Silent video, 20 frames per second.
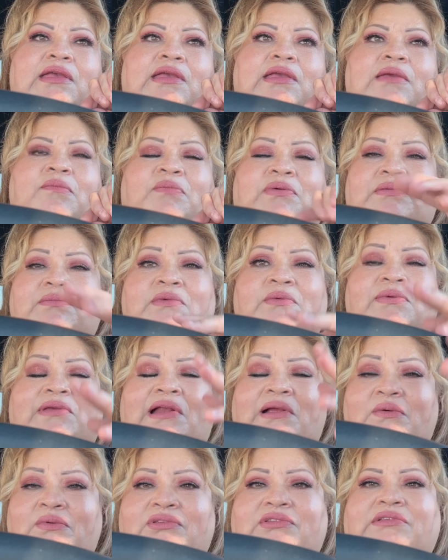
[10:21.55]
y pues me
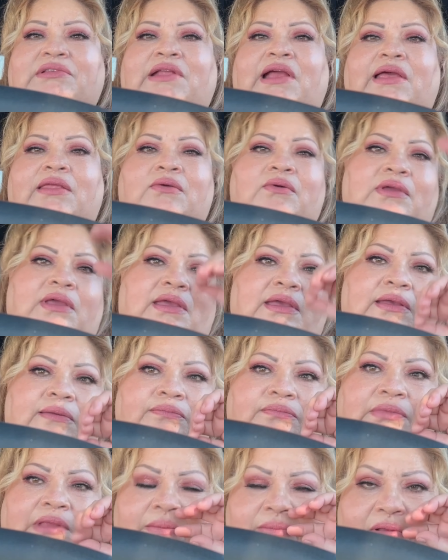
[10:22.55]
hubiera gustado
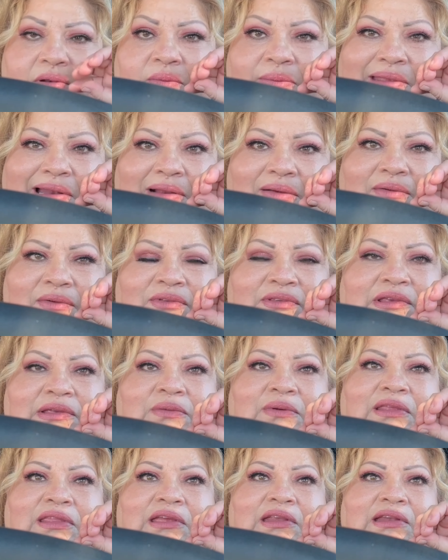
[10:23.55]
que también hubiera
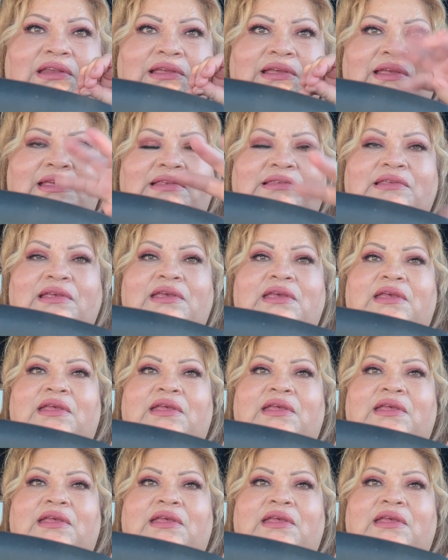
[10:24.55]
conocido a Denise,